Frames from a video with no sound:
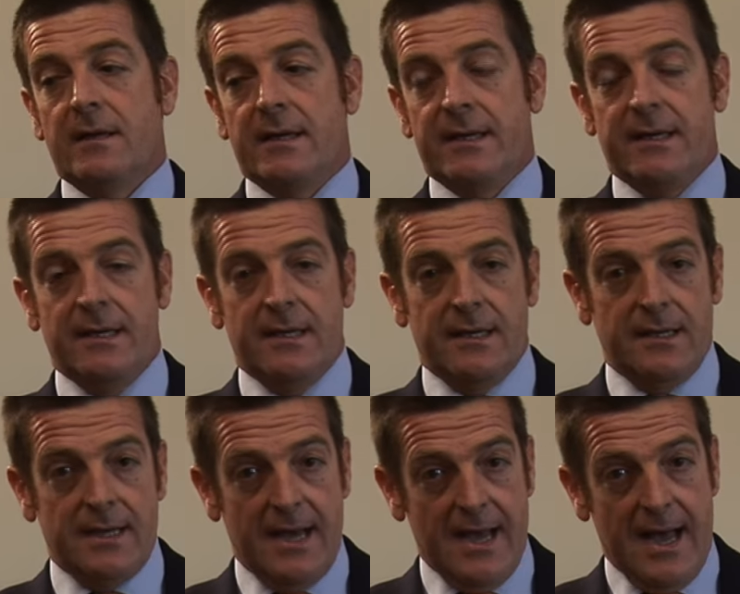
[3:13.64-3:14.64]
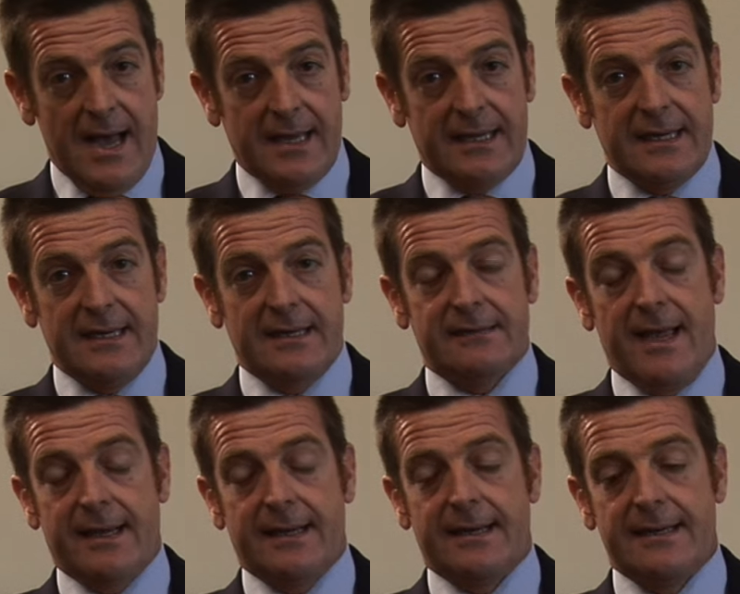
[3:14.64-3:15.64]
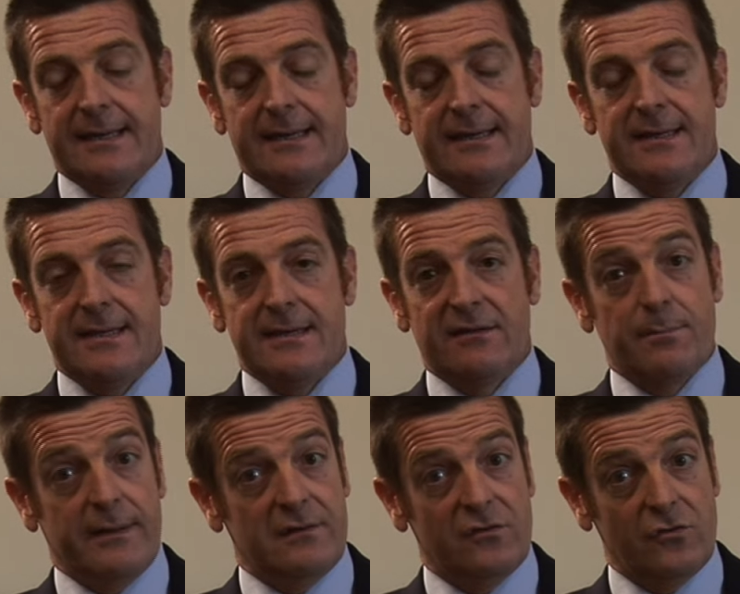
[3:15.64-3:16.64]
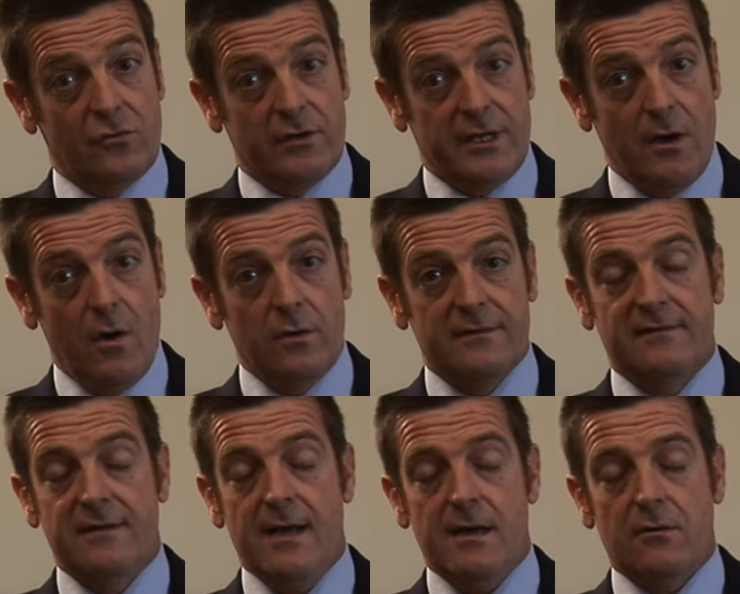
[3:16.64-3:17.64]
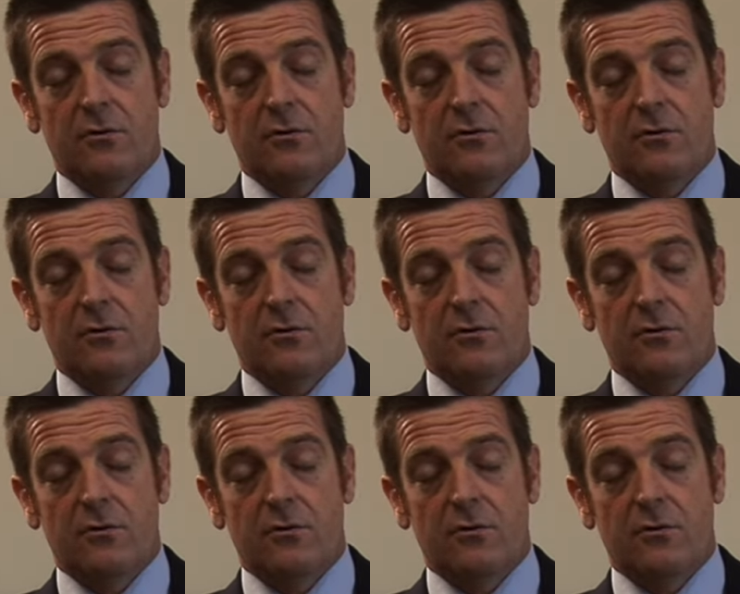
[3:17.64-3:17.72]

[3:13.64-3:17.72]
E anche le tecniche di espansione ossea,